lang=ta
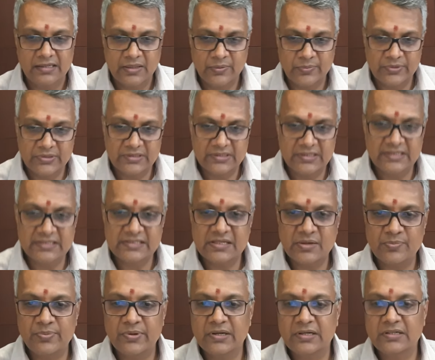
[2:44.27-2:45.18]
நமது தேசிய
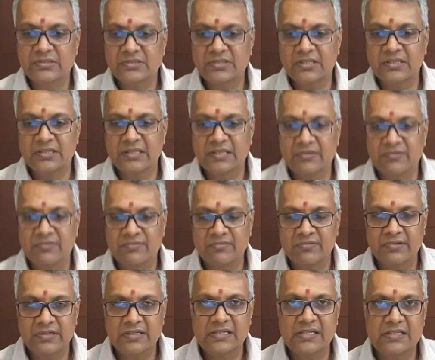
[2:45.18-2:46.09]
பங்குச்சந்தை
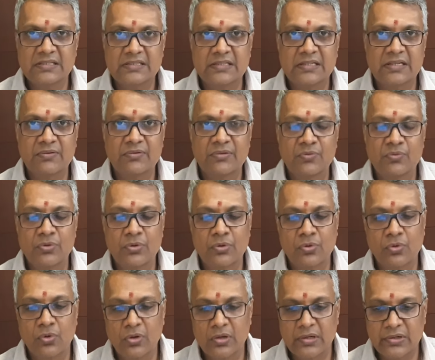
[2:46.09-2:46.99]
விட்னஸ் இன்னைக்கு வந்து ஒரு
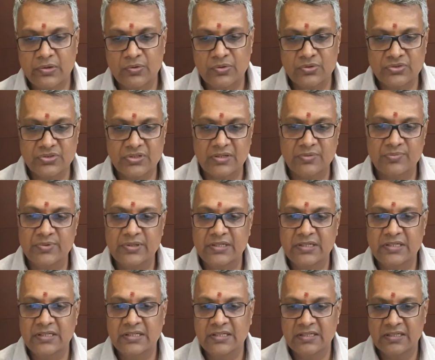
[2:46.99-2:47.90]
ரோலர் கோஸ்டர்
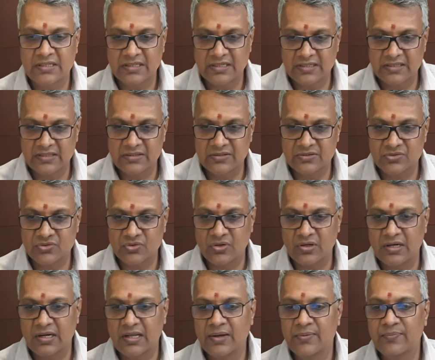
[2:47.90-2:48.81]
மாதிரி இருந்ததுன்னு
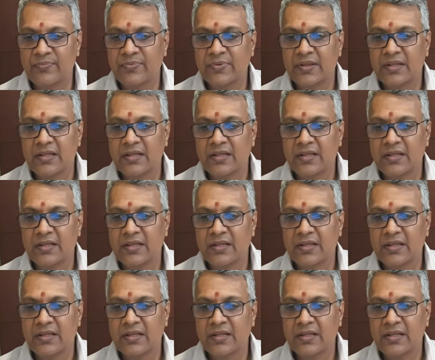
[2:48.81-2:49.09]
சொல்லலாம்